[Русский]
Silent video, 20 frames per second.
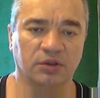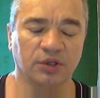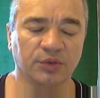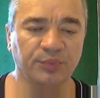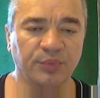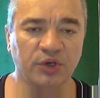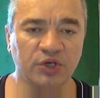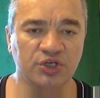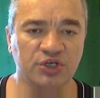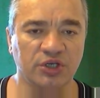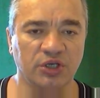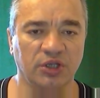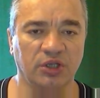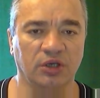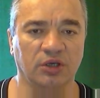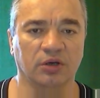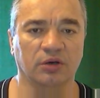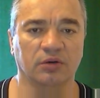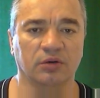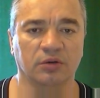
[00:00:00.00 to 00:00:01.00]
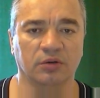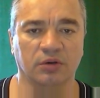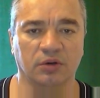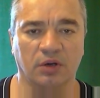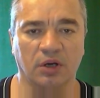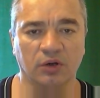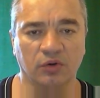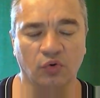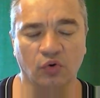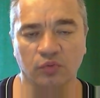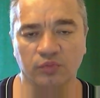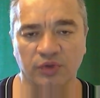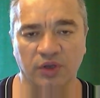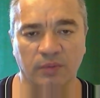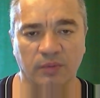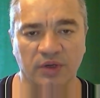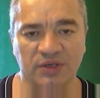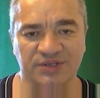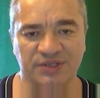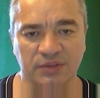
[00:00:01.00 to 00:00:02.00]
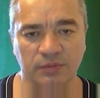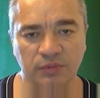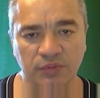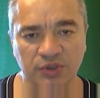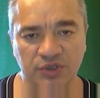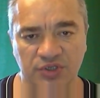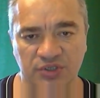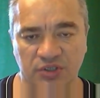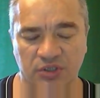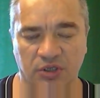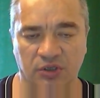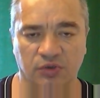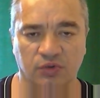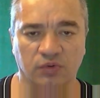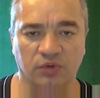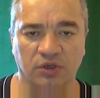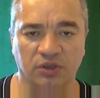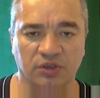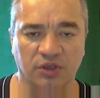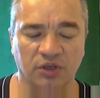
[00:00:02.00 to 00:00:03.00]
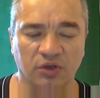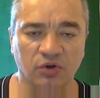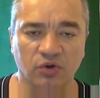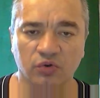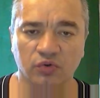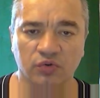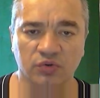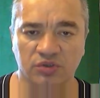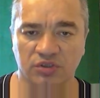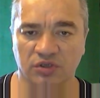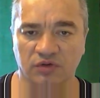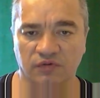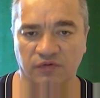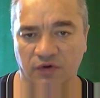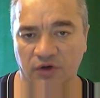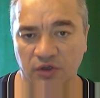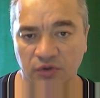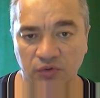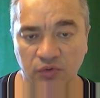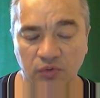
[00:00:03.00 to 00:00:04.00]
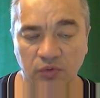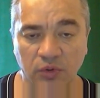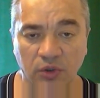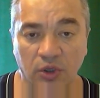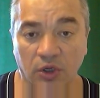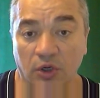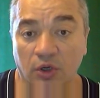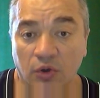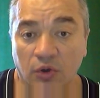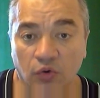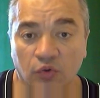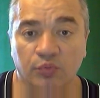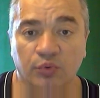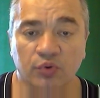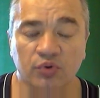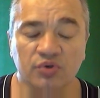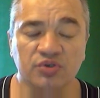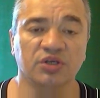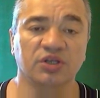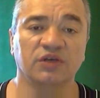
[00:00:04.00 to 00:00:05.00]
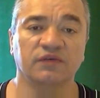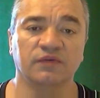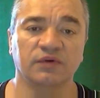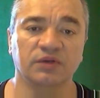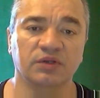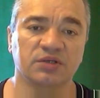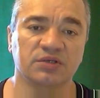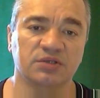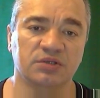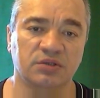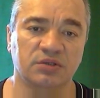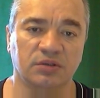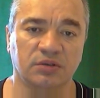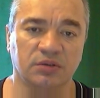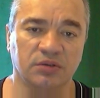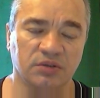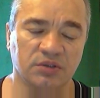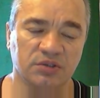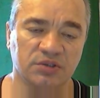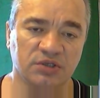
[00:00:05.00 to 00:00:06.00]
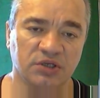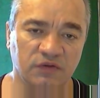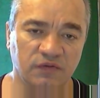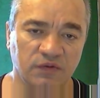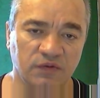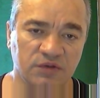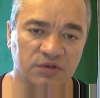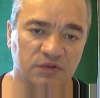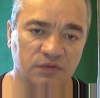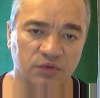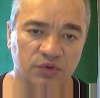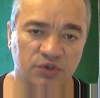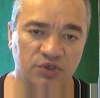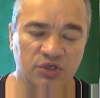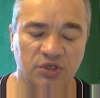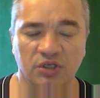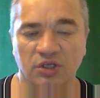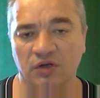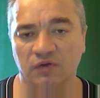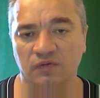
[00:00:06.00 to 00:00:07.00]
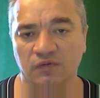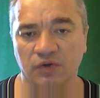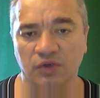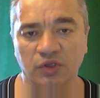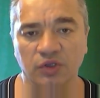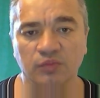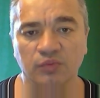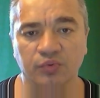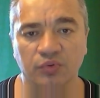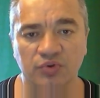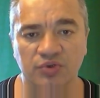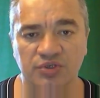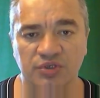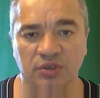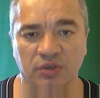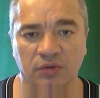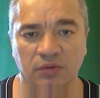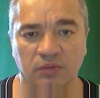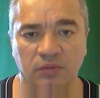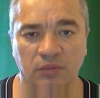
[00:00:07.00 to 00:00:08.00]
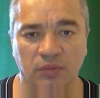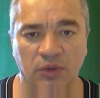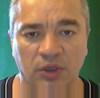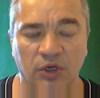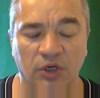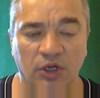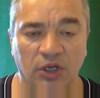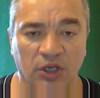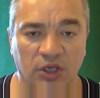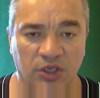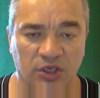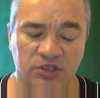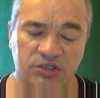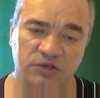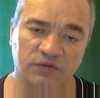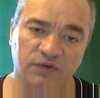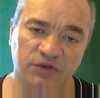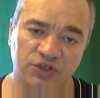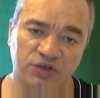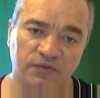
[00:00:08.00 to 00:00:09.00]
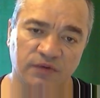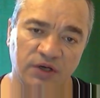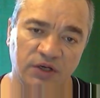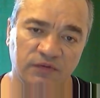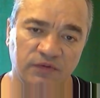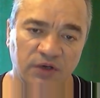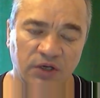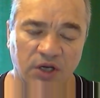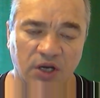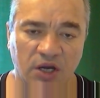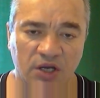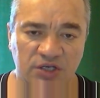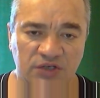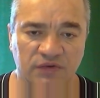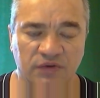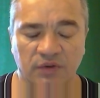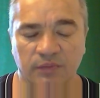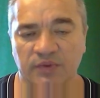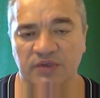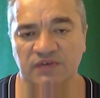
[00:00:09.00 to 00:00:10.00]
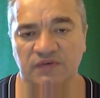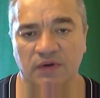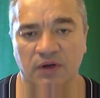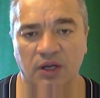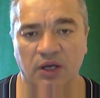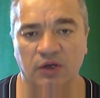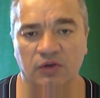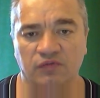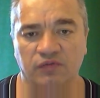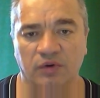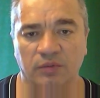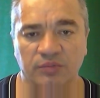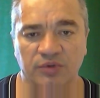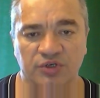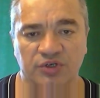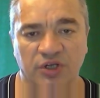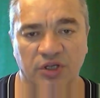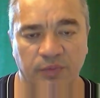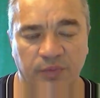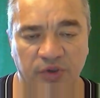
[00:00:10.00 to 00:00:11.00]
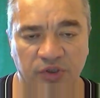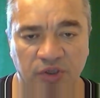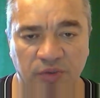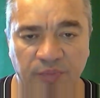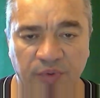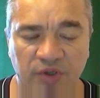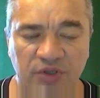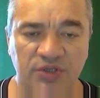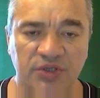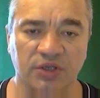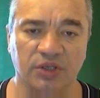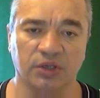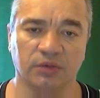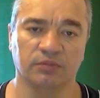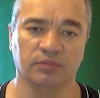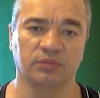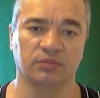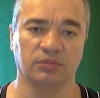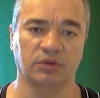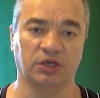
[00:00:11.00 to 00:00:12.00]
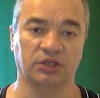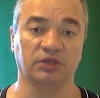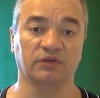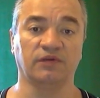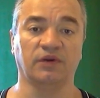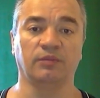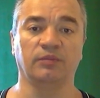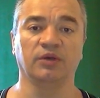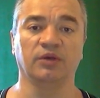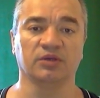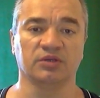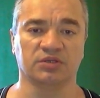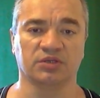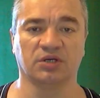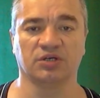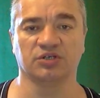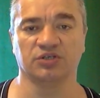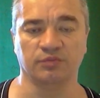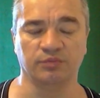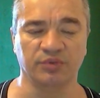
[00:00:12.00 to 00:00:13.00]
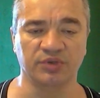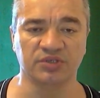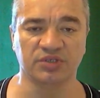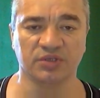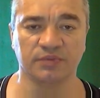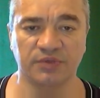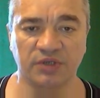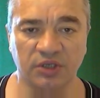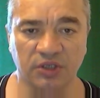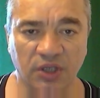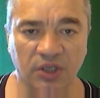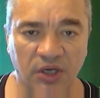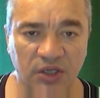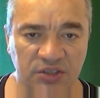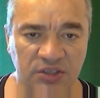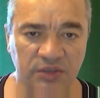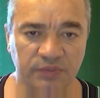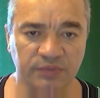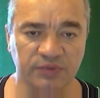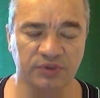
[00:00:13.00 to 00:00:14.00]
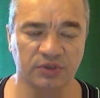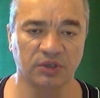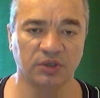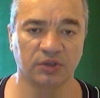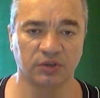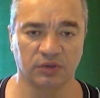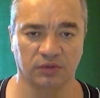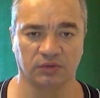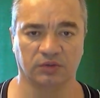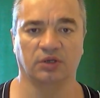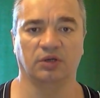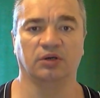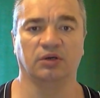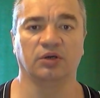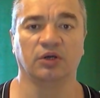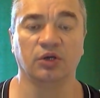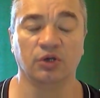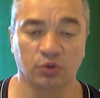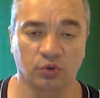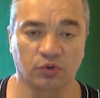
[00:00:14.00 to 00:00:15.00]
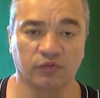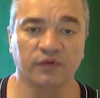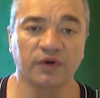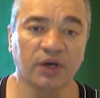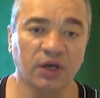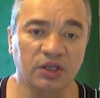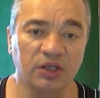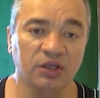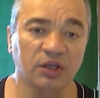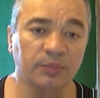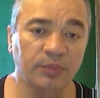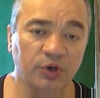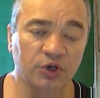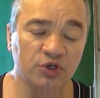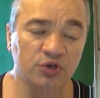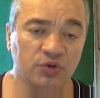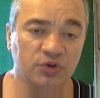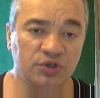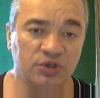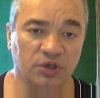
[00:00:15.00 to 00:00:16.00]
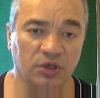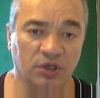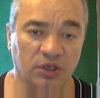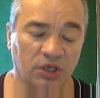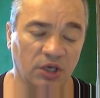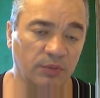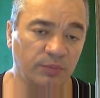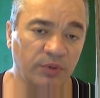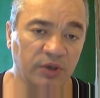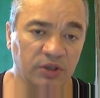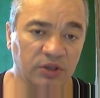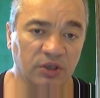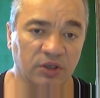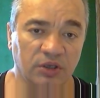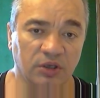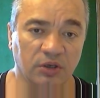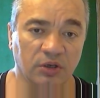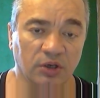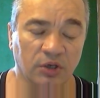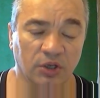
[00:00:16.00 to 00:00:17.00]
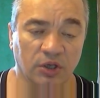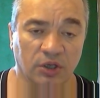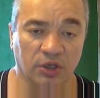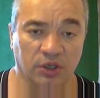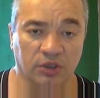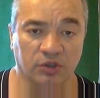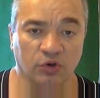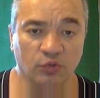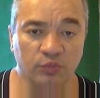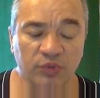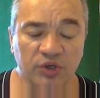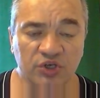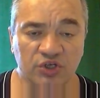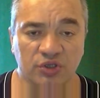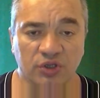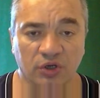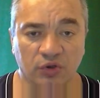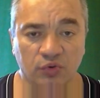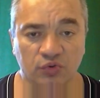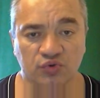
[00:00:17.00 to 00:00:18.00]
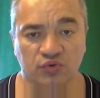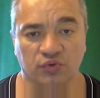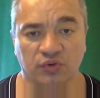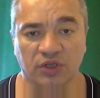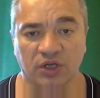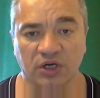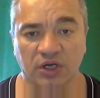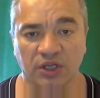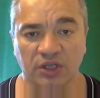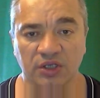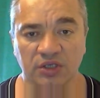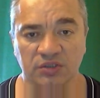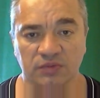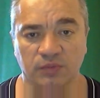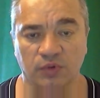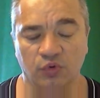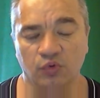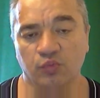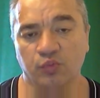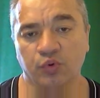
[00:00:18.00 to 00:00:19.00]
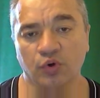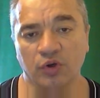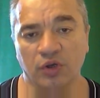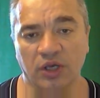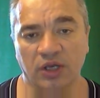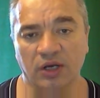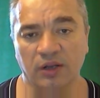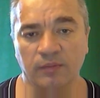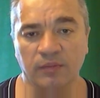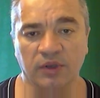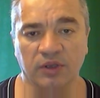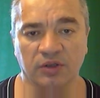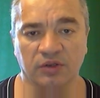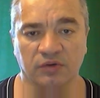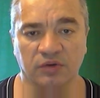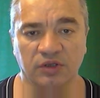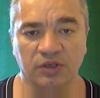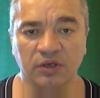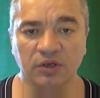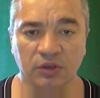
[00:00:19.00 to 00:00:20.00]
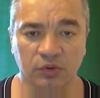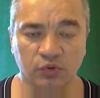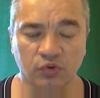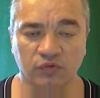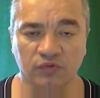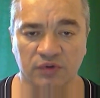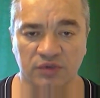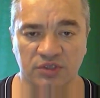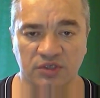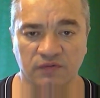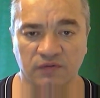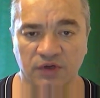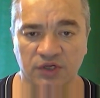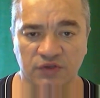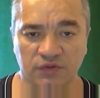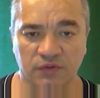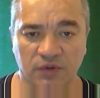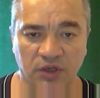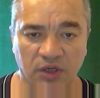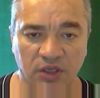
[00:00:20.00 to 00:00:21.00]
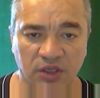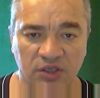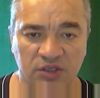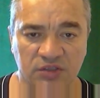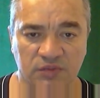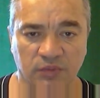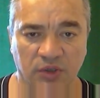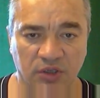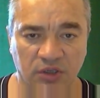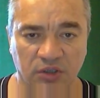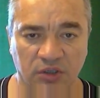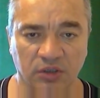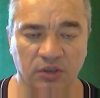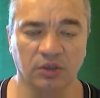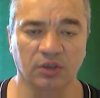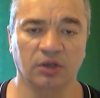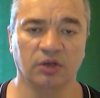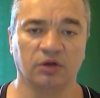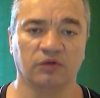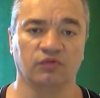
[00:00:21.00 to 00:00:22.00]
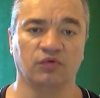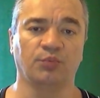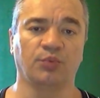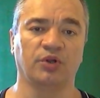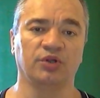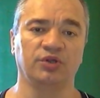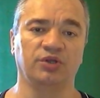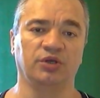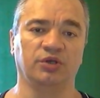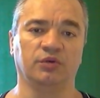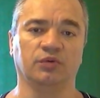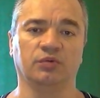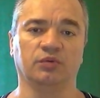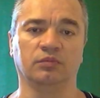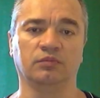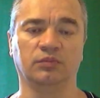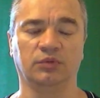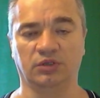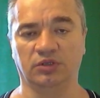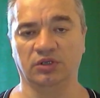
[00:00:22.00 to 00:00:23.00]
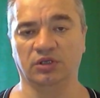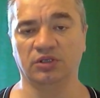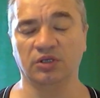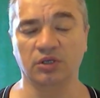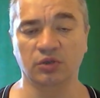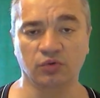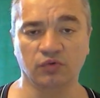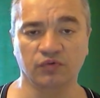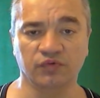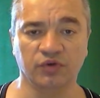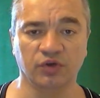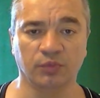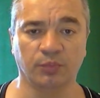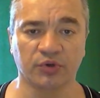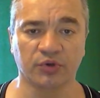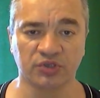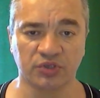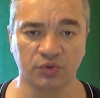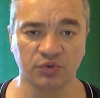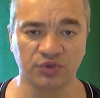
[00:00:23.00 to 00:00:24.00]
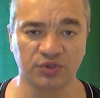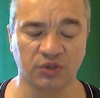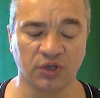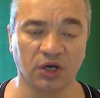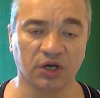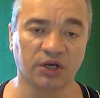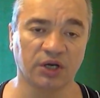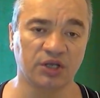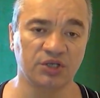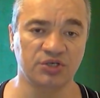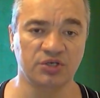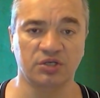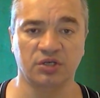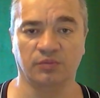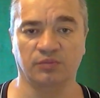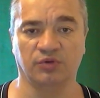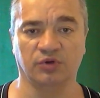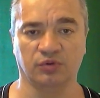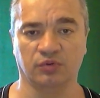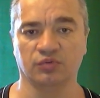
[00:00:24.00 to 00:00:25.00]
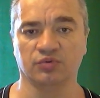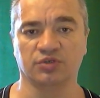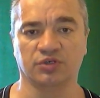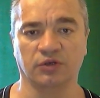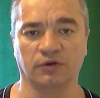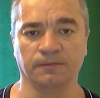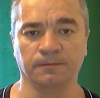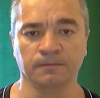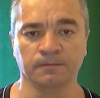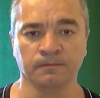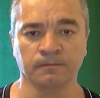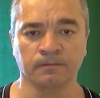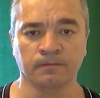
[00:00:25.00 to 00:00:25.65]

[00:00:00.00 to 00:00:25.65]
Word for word: напряжение огромной массы мышц, которая тренируется в ходу, он просто не выдаст соответствующие нервные импульсы. Если ваши волевые качества не позволяют вам бежать под напряжением одновременно, скажем, бицепс и трицепс, так, то вы их не напряжете. И опять-таки, это уменьшит нагрузку на организм. Любой элемент неготовности вашего организма к выполнению этой тренировки послужит ограничителем нагрузки.